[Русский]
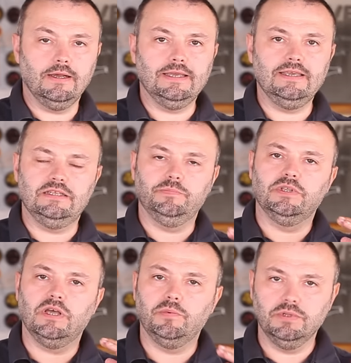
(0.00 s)
Если бы
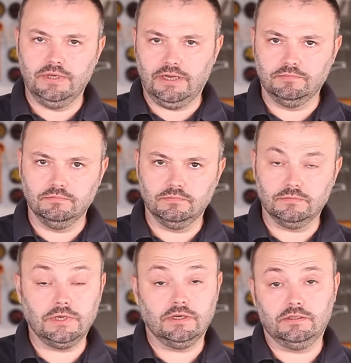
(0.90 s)
она была
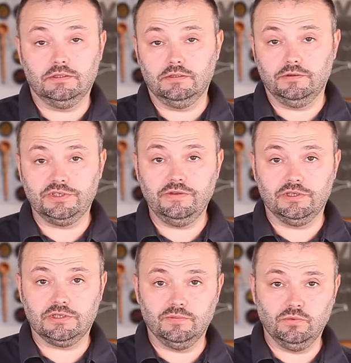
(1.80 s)
как э, в
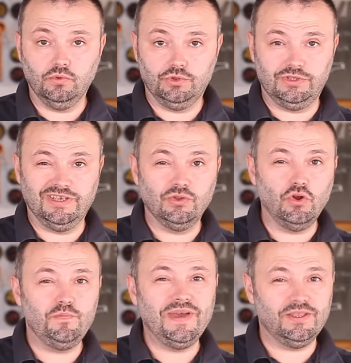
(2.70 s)
советском ГОСТе
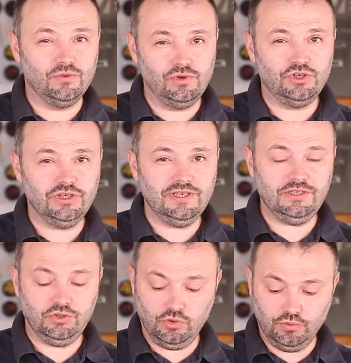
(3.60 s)

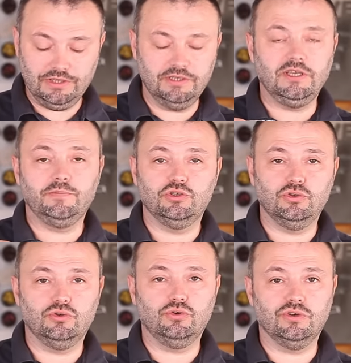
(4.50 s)
0,5-0,6, то вот эти самые
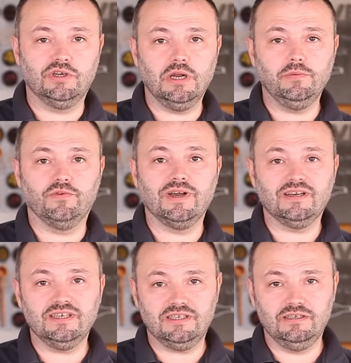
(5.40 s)
140 граммов
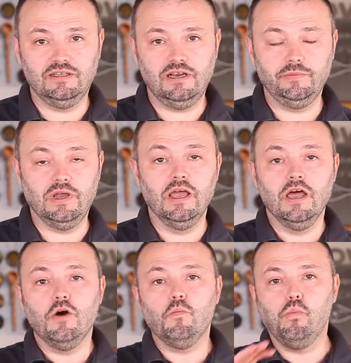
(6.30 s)
как раз кидали бы
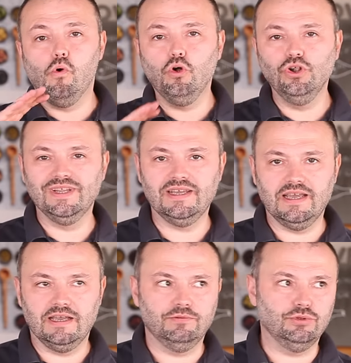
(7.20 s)

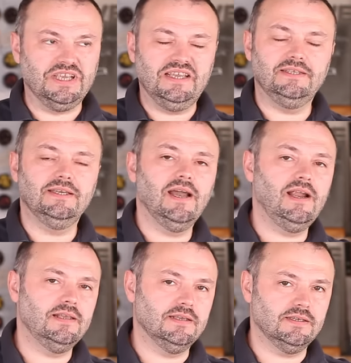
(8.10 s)
полное, вот
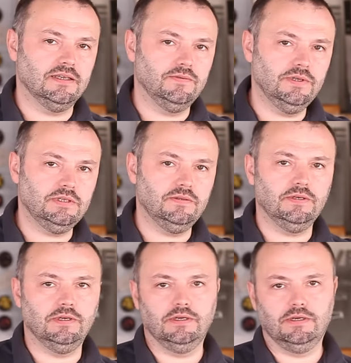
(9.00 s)
идеальное
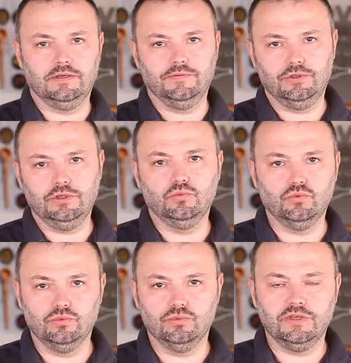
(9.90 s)
соответствие вот
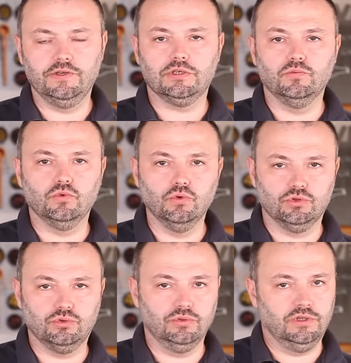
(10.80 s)
этому советскому
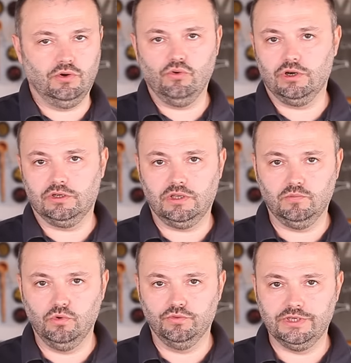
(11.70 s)
ГОСТу на окорок
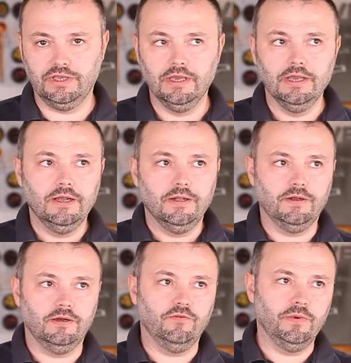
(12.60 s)
Тамбовский.
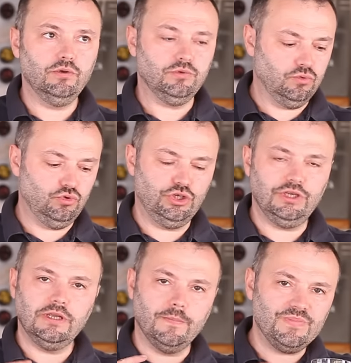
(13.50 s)
Э, в моем
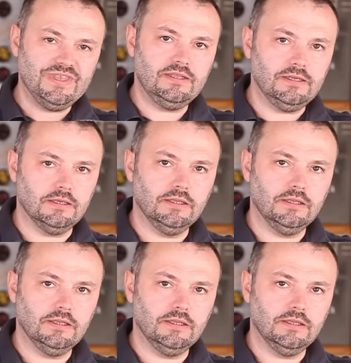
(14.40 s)
случае нитрита